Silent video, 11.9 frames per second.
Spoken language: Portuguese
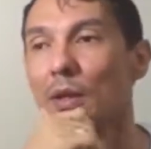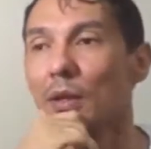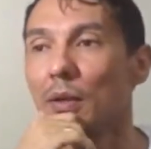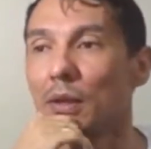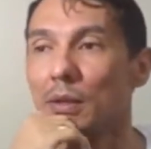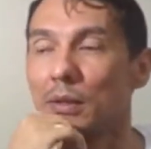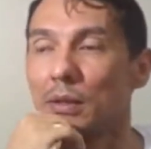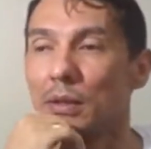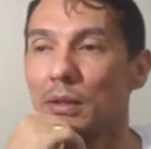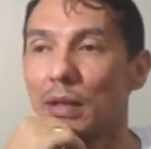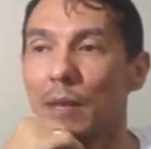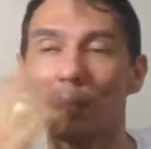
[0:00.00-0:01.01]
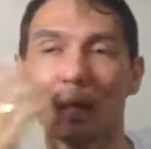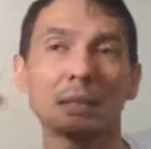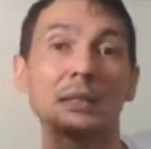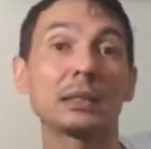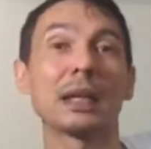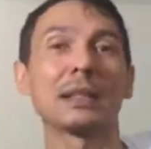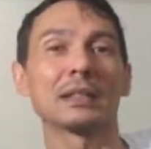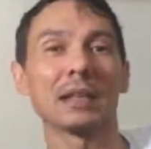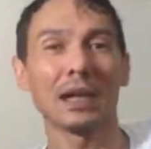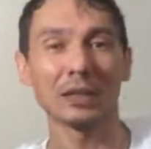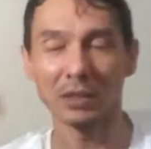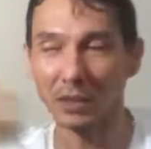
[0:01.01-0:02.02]
que é para
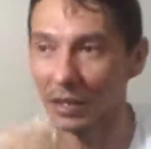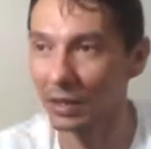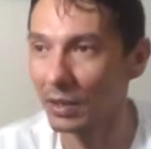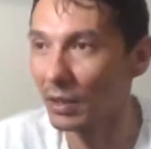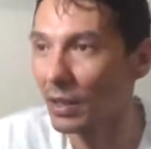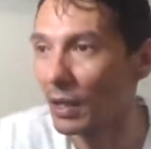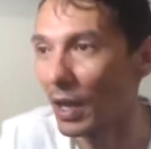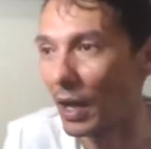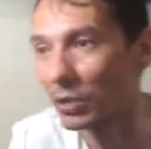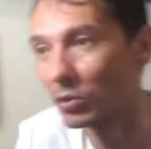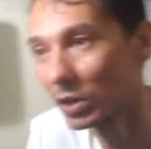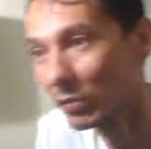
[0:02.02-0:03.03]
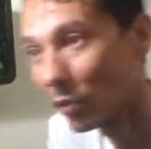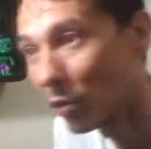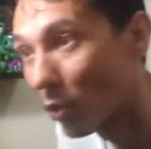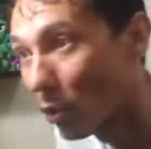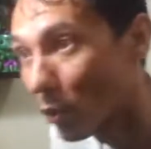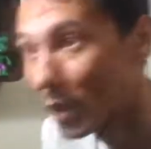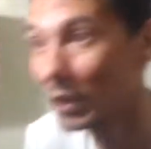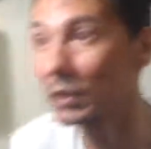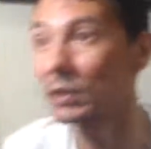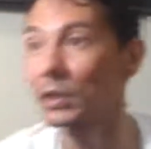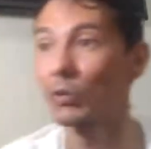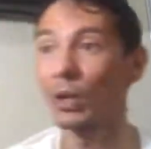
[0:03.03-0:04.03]
sinalizar que as coisas vão ocorrer
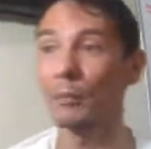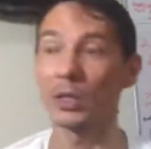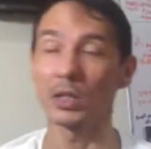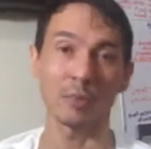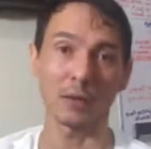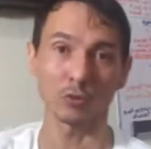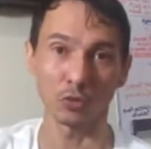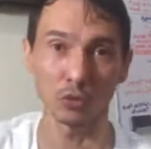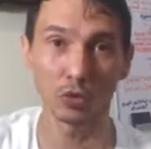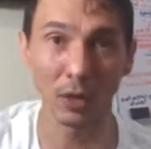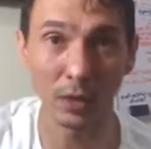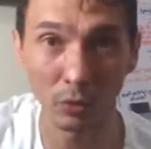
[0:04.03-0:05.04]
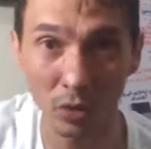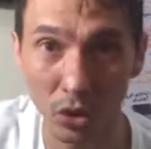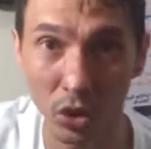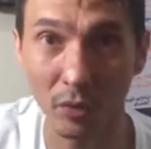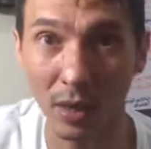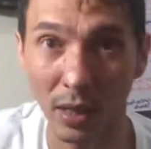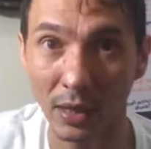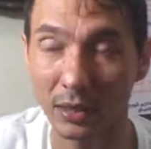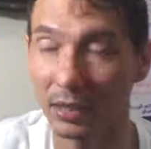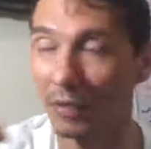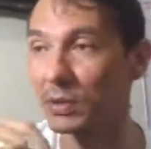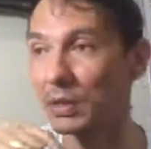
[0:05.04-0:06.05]
tranquilamente para os outros jogadores que estiverem lá
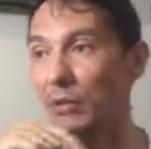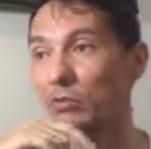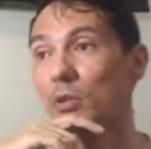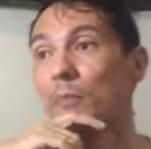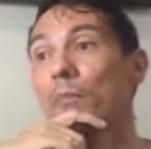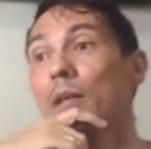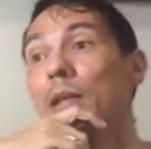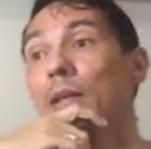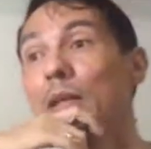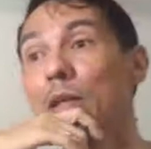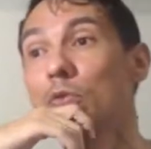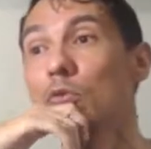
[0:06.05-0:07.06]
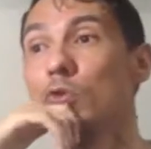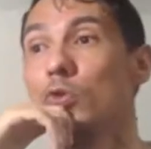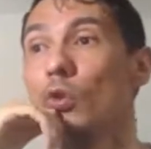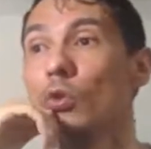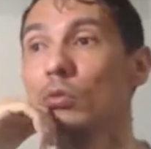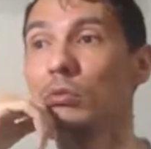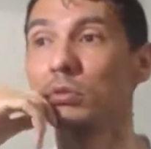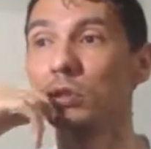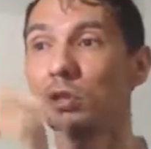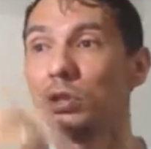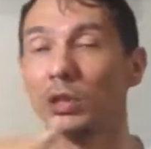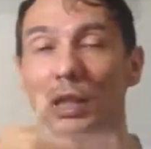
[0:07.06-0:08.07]
desavisados dentro do jogo não
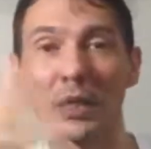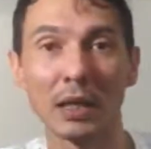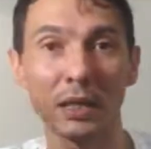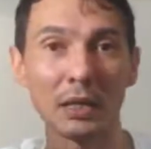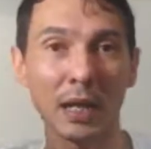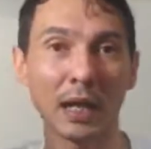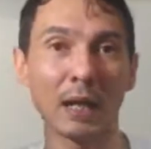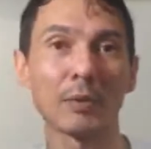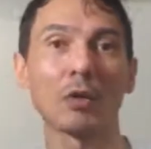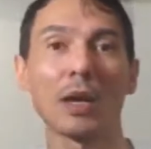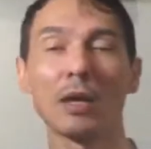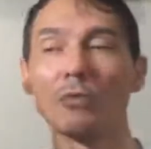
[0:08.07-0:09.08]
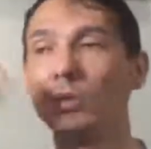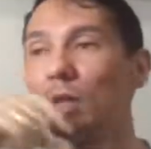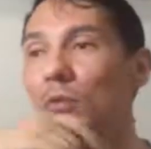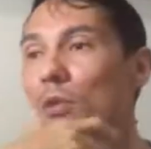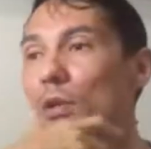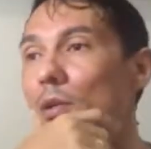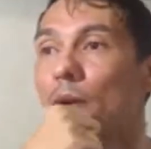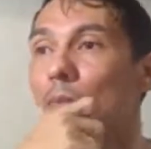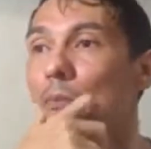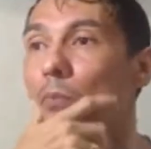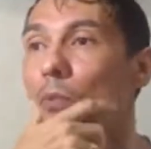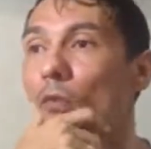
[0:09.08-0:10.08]
cheguem aí e acabem com a reunião,
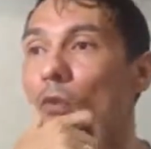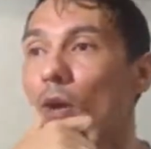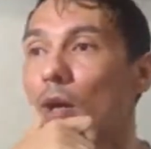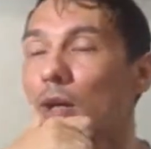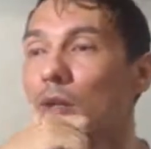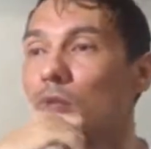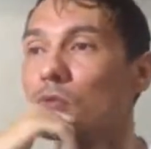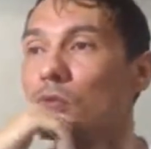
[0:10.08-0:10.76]
provocando